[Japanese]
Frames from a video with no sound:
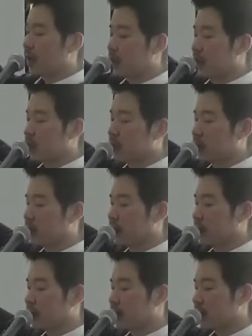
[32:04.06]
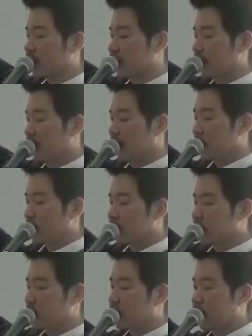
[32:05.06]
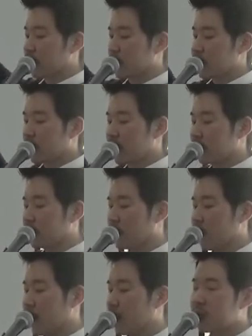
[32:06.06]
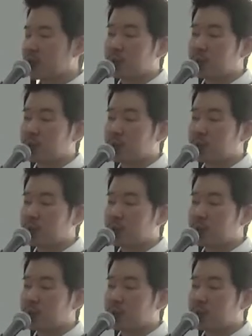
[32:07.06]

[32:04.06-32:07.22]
にあるということなんです。そしてご節が言うのは、そ